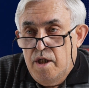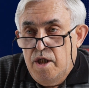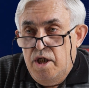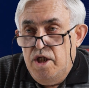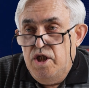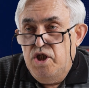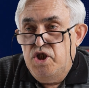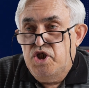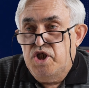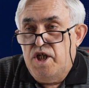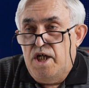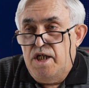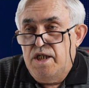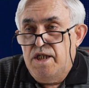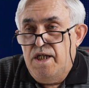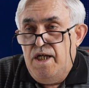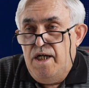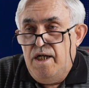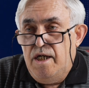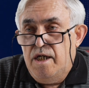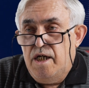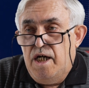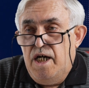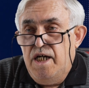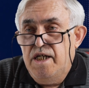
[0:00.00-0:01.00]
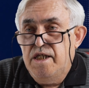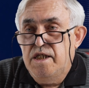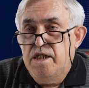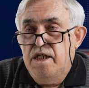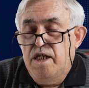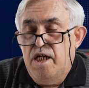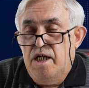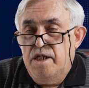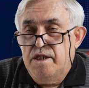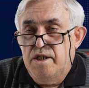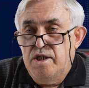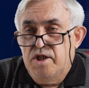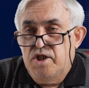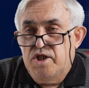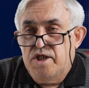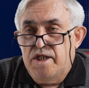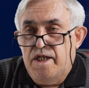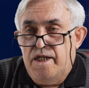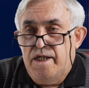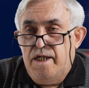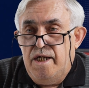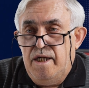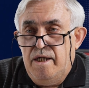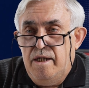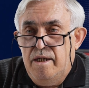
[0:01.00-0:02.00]
İnşallah aynı
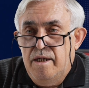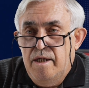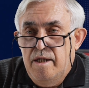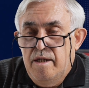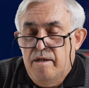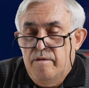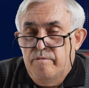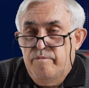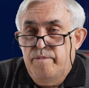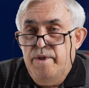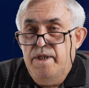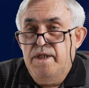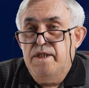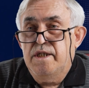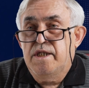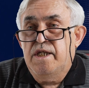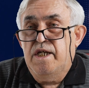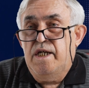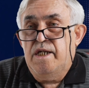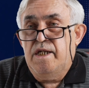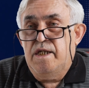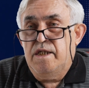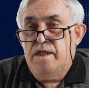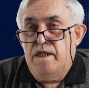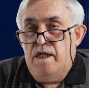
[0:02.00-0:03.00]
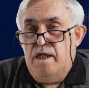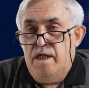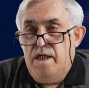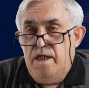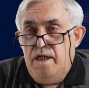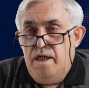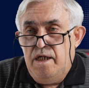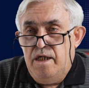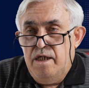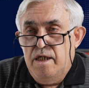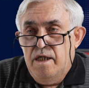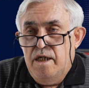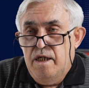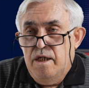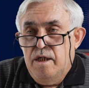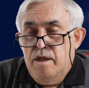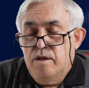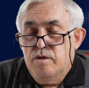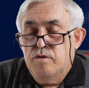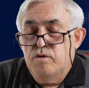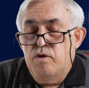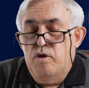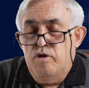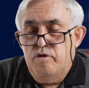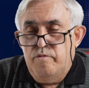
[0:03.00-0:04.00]
yanlışlara bir kere daha
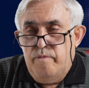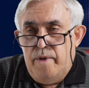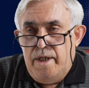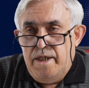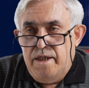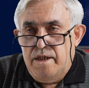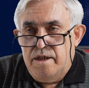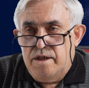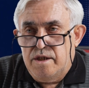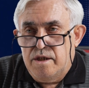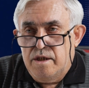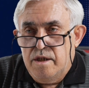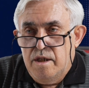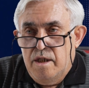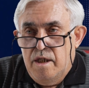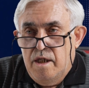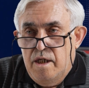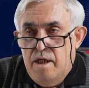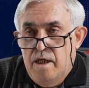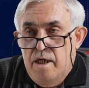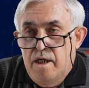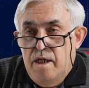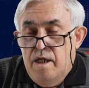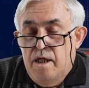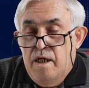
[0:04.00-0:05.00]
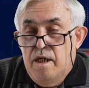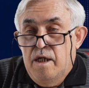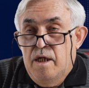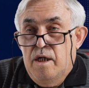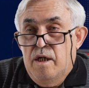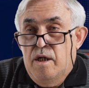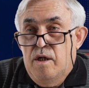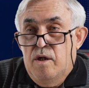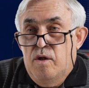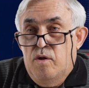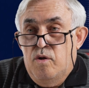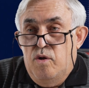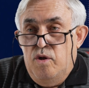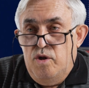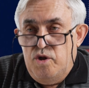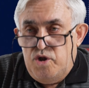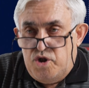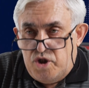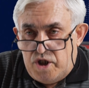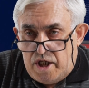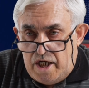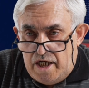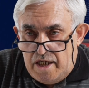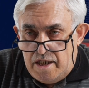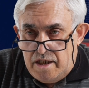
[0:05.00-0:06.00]
dönmeyiz.
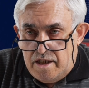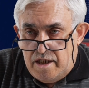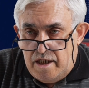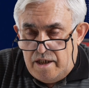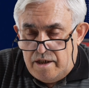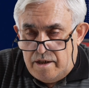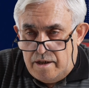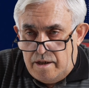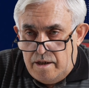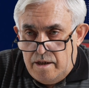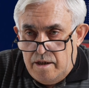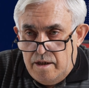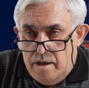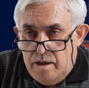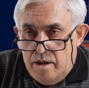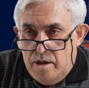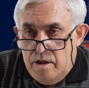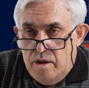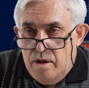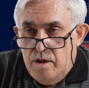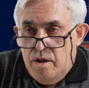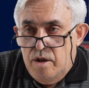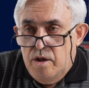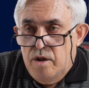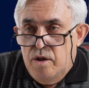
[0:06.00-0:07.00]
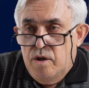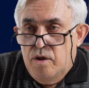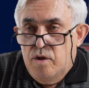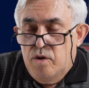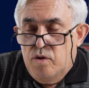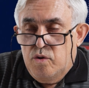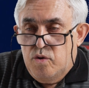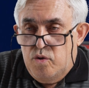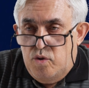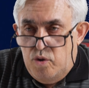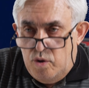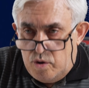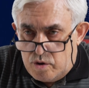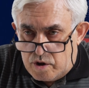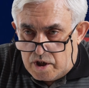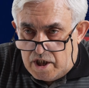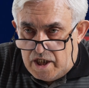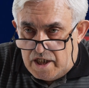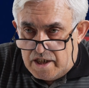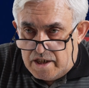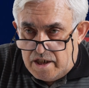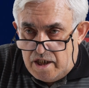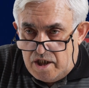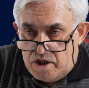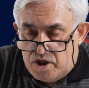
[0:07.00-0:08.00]
Hoş geldin Kürt
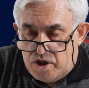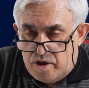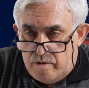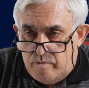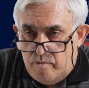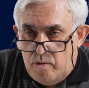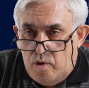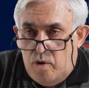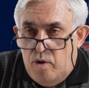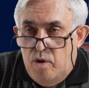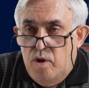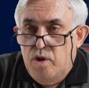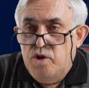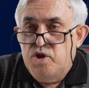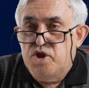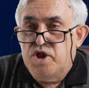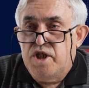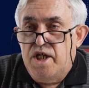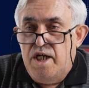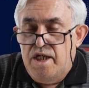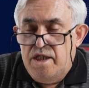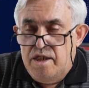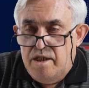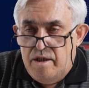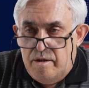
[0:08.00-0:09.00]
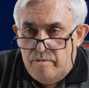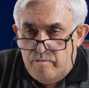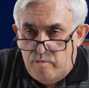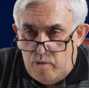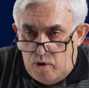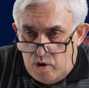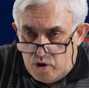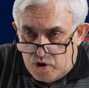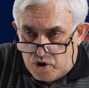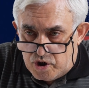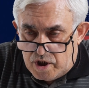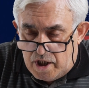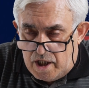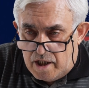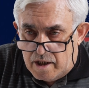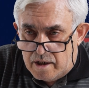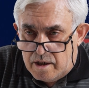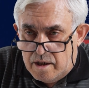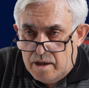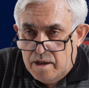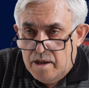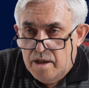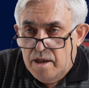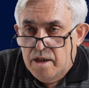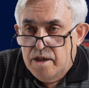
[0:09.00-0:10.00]
kardeşim, hoş geldin
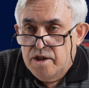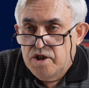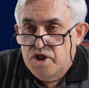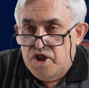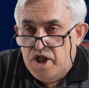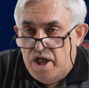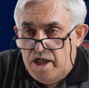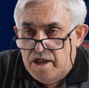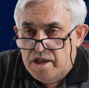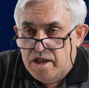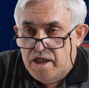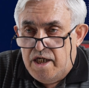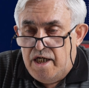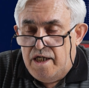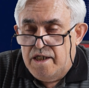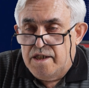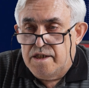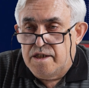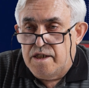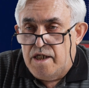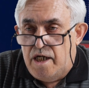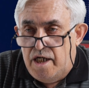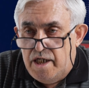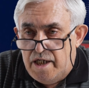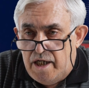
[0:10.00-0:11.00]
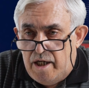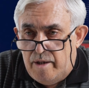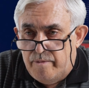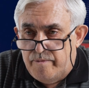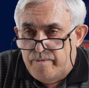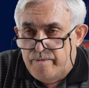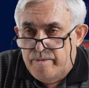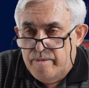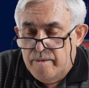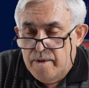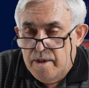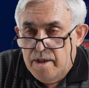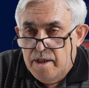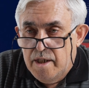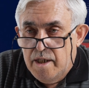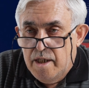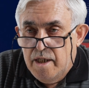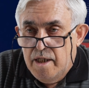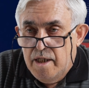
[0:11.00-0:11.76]
Boşnak, Çerkez, Arap.